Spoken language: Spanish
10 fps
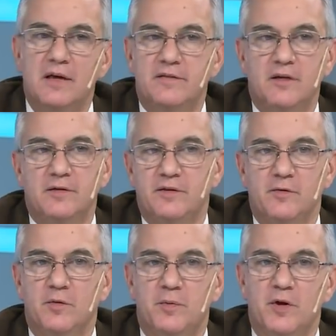O sea, si
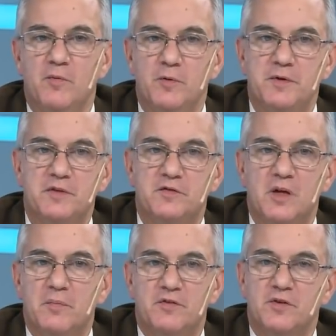vos, por ejemplo, hubiese sido
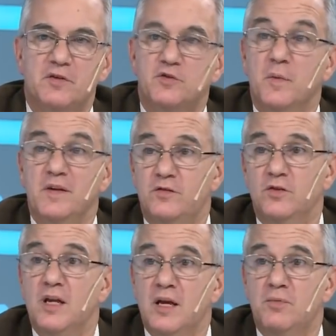una persona
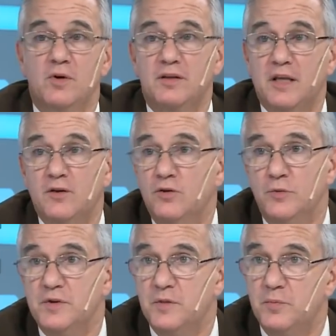subvencionada por el Estado, no
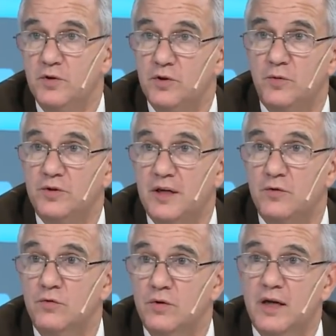hubieses podido votar
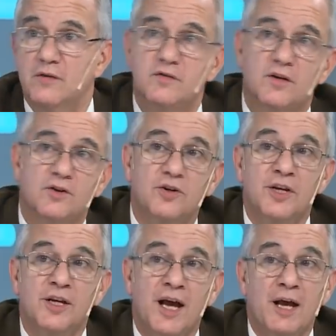nunca, ¿no es cierto?
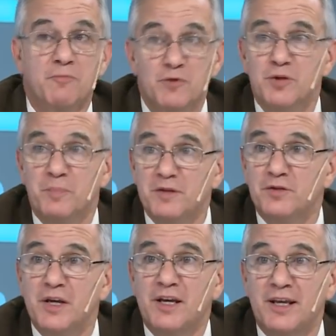Hay muchas
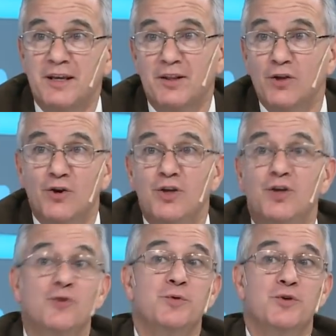personas que de hoy que
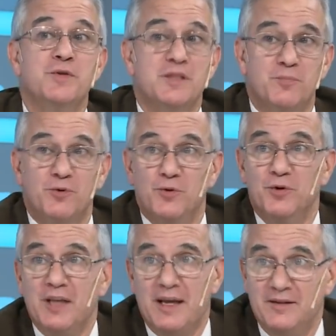no hubiesen podido
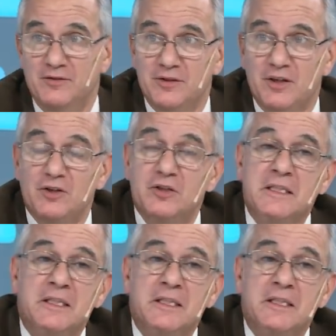votar, ¿no es mm. cierto?